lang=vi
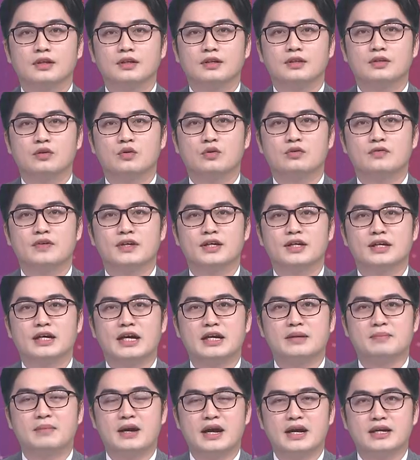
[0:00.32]
Thưa quý vị,
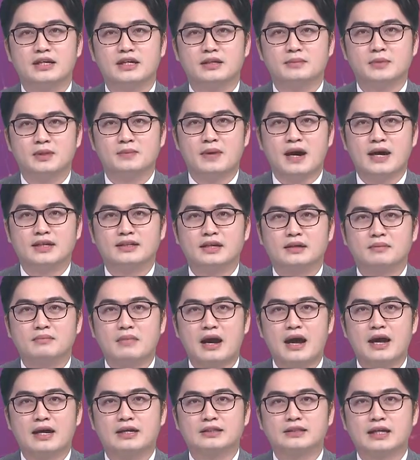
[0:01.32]
ngày mai ngày 13 tháng
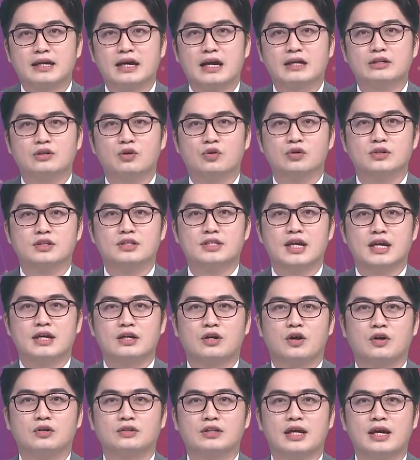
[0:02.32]
3 tại Hà Nội sẽ
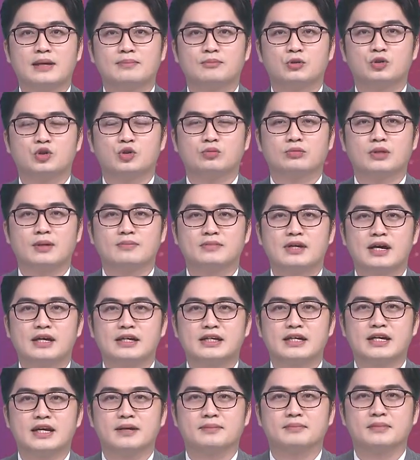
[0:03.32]
có thêm một trung tâm đăng
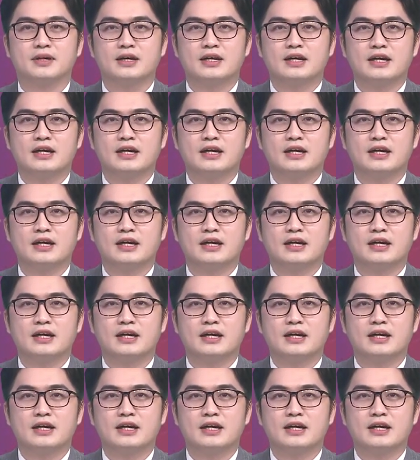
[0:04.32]
kiểm